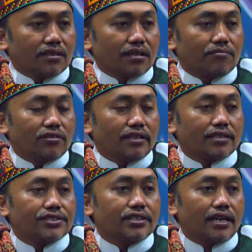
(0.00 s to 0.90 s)

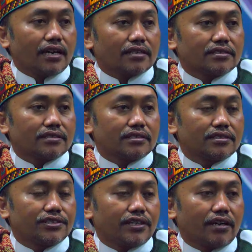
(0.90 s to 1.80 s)
Kemudian Syiah,
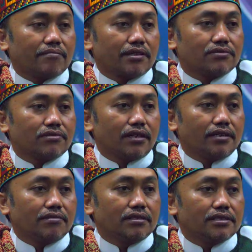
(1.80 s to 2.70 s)
Syiah masuk ke
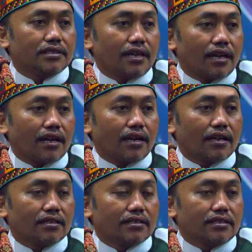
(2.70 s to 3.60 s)
Indonesia
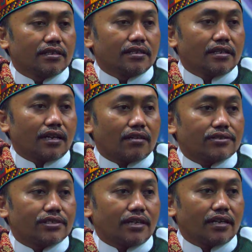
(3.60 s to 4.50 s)
kalau
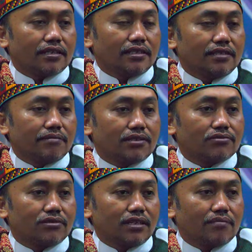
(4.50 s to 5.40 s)
Syiah ini
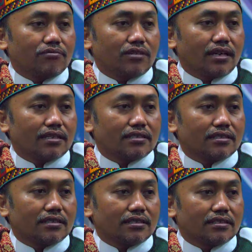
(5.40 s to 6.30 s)
masuknya bukan
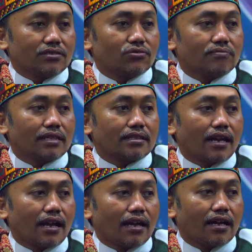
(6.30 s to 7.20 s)
ke
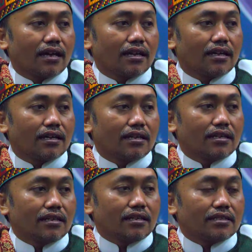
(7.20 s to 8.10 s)
Sumatera,
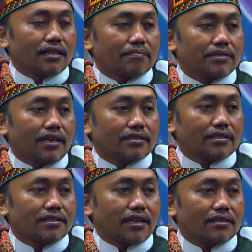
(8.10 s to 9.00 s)
tapi yang
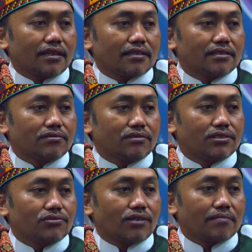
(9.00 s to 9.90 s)
tercatat itu di
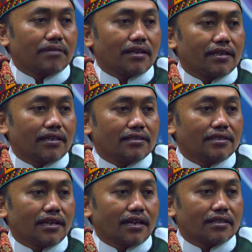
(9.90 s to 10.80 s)
Surabaya, di
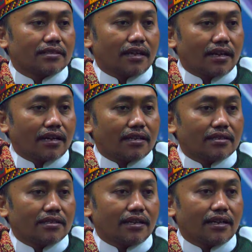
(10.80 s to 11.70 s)
Jakarta,
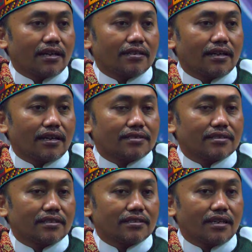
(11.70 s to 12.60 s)
daerah-daerah
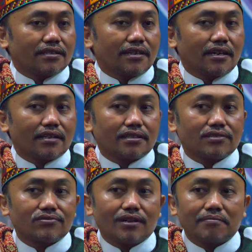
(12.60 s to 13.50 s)
sekitar Jakarta,
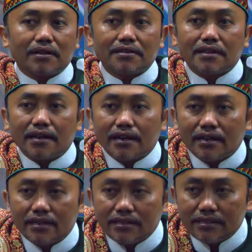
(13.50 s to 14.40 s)
Surabaya.
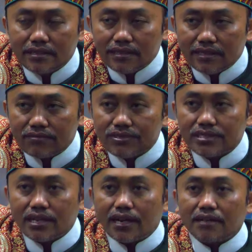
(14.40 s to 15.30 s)
Itu
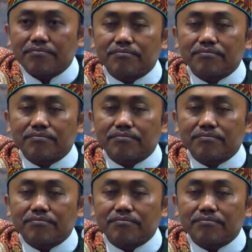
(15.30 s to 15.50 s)
Syiah.